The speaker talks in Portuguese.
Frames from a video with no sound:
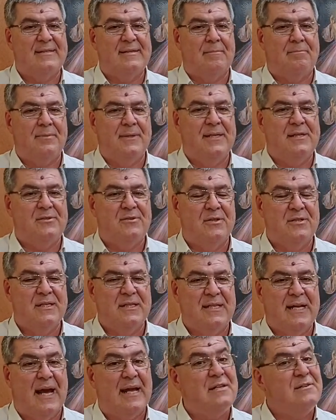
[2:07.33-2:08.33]
essa
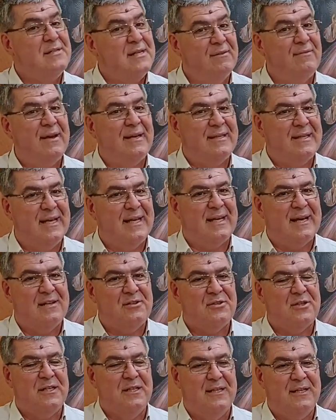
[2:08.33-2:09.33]
preciosidade, você vai ter que
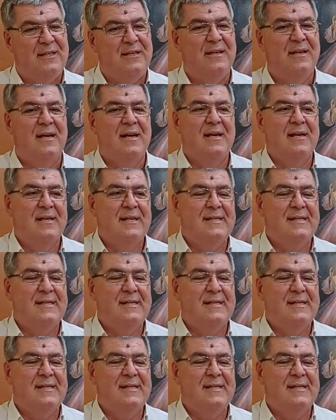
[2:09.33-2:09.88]
adquirir.